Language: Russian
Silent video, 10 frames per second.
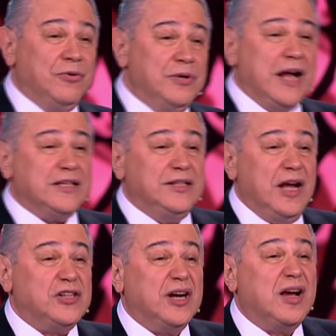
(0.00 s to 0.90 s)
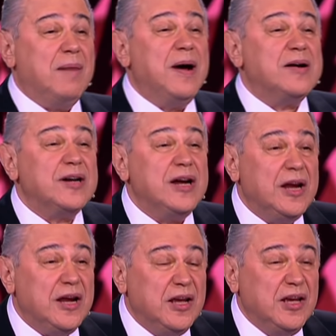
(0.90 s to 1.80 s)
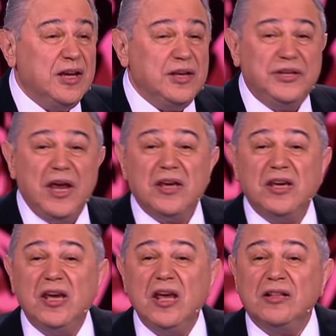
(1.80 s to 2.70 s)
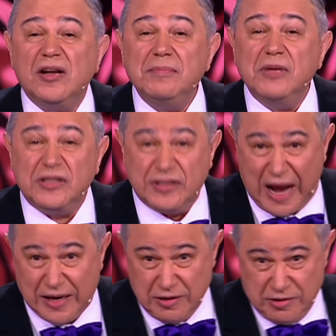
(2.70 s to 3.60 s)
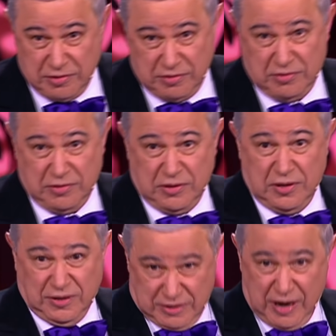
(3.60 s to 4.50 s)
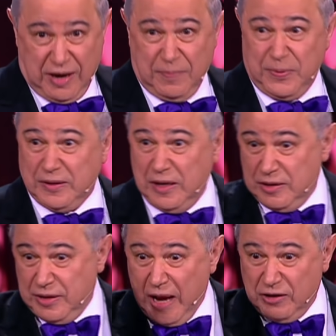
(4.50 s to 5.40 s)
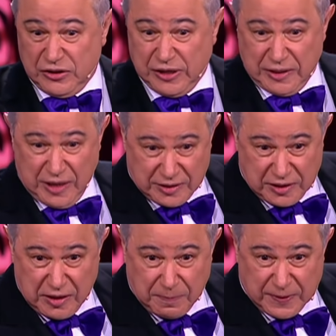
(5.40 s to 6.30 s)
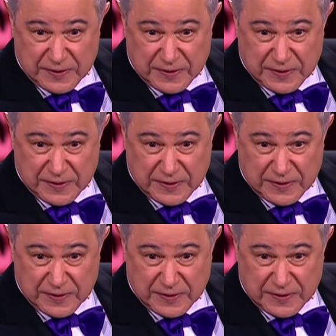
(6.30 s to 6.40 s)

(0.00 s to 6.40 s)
У нас даже комары и те хитрыми стали. Да, подлетают, садятся на